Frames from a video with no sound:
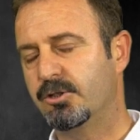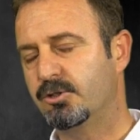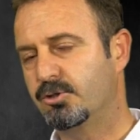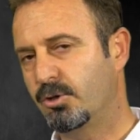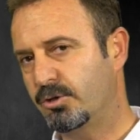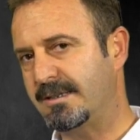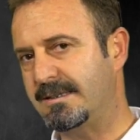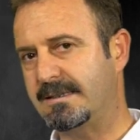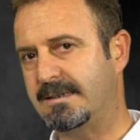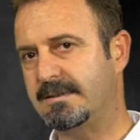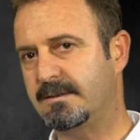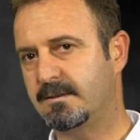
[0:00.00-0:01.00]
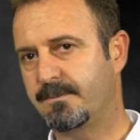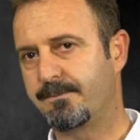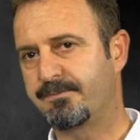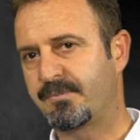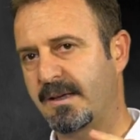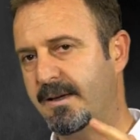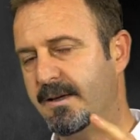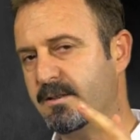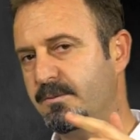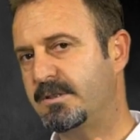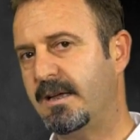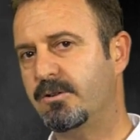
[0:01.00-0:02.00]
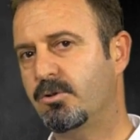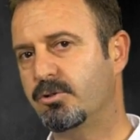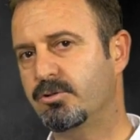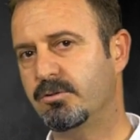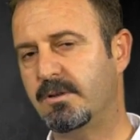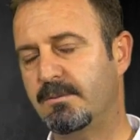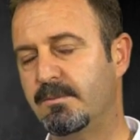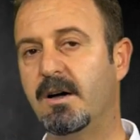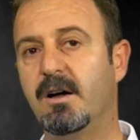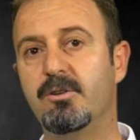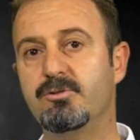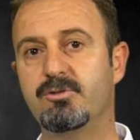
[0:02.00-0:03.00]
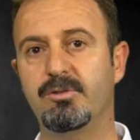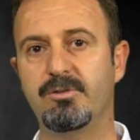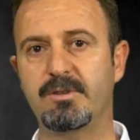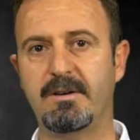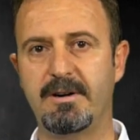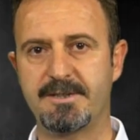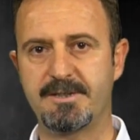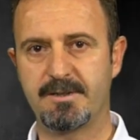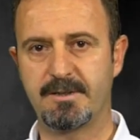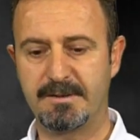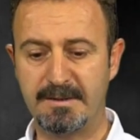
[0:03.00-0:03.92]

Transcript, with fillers: Soruya dikkat edin. Edimsel koşullanma A öncülünde var.